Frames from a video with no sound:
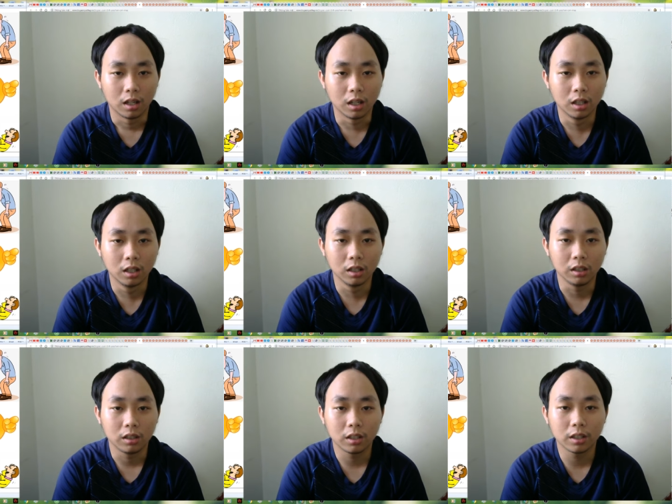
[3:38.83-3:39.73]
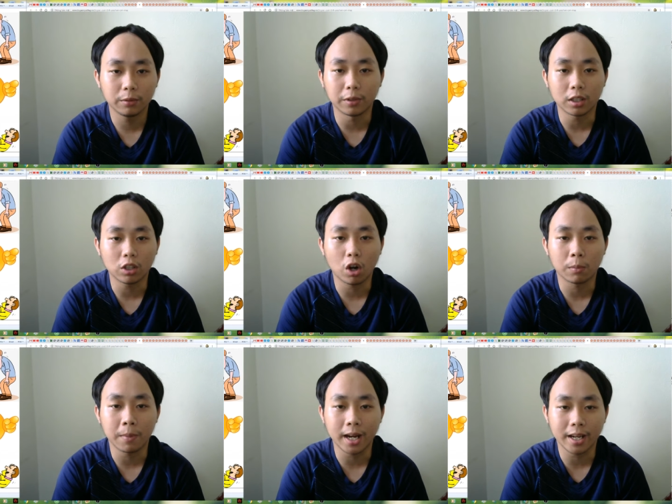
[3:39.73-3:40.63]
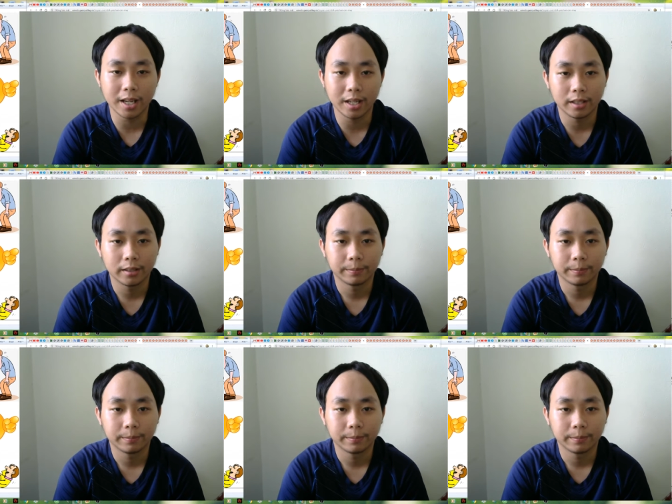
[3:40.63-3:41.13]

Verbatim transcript: Ừ nhưng vẫn còn may